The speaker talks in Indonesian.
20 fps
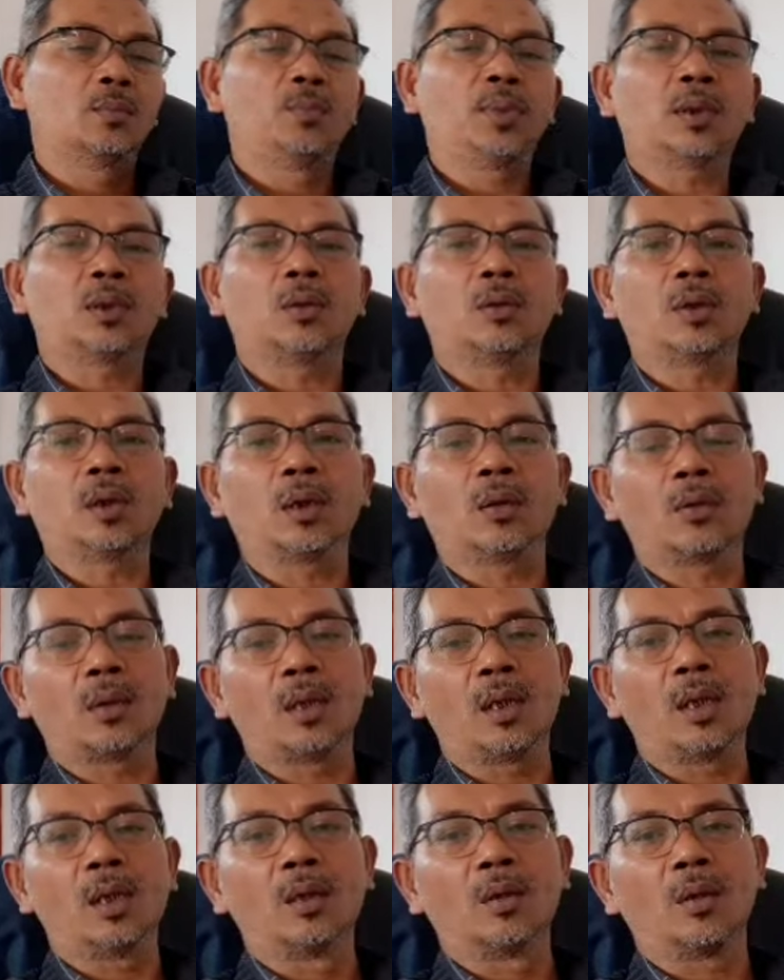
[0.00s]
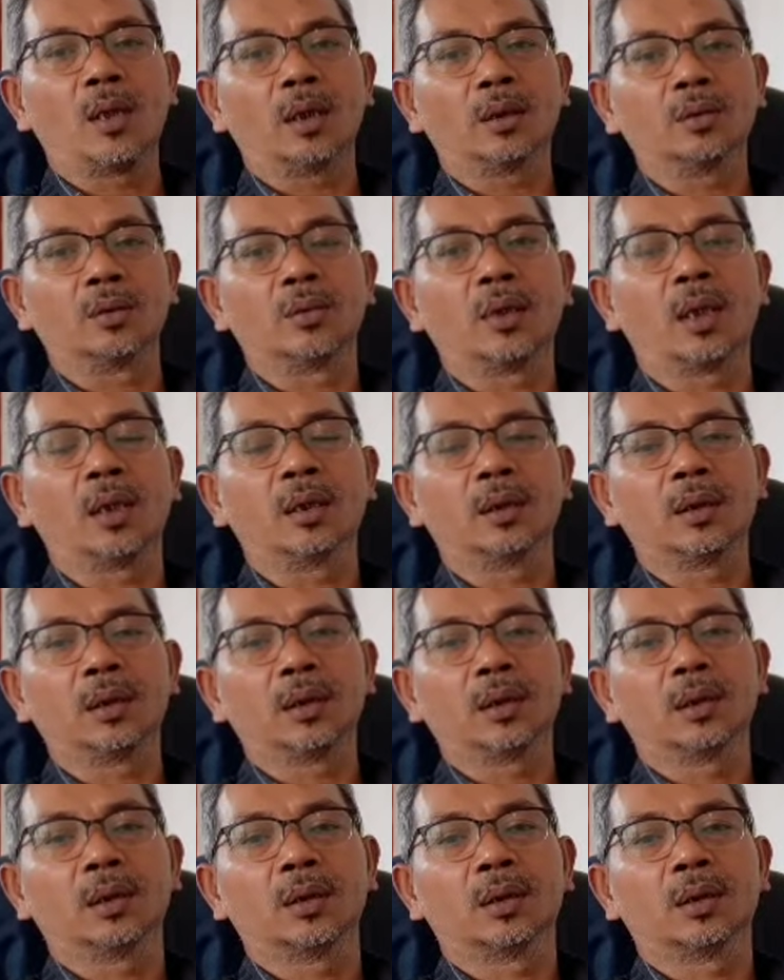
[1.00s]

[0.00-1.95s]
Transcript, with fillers: Pokoknya orang nggak aturan ke.